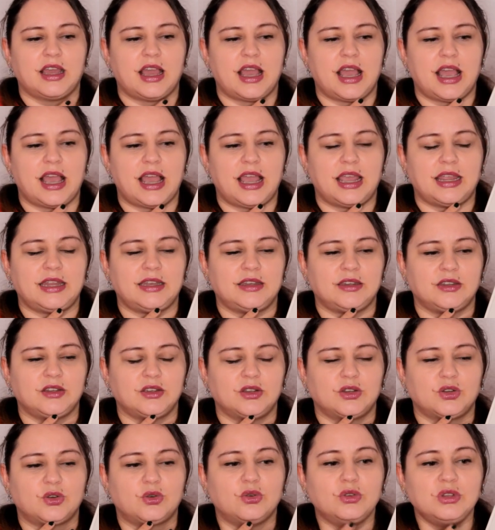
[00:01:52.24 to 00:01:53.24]
ein
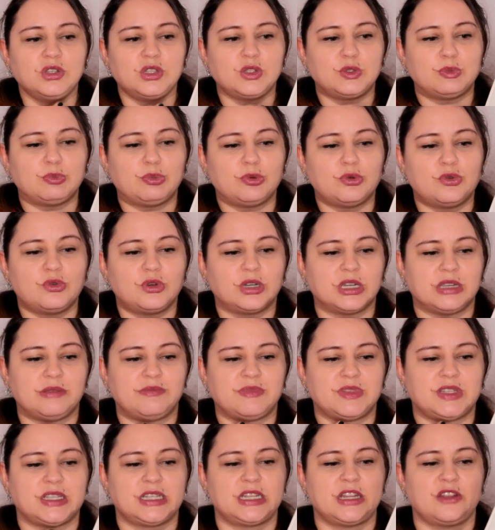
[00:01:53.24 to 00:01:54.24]
Kunstbuch
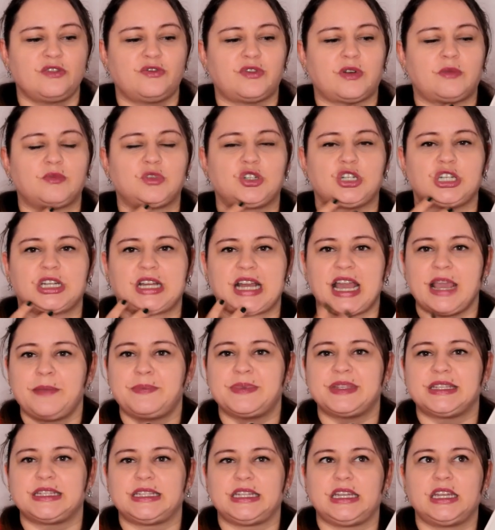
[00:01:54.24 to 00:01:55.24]
im Sinne vom
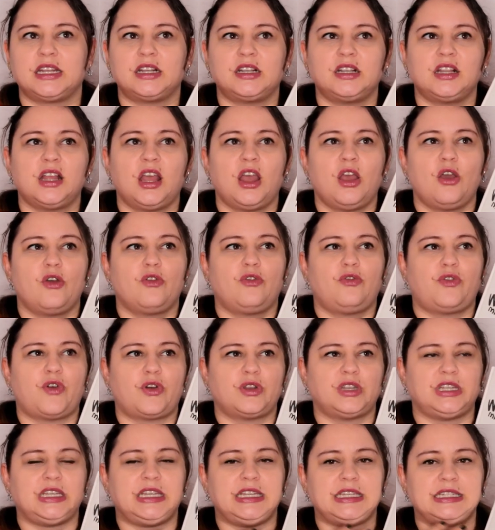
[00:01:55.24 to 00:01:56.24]
Schreibstil,
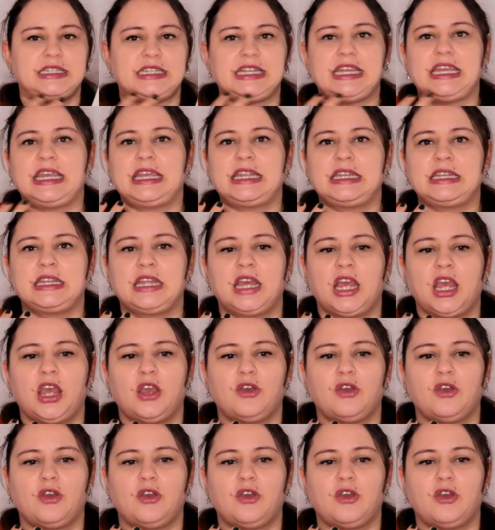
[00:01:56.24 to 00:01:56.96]
von Ideen,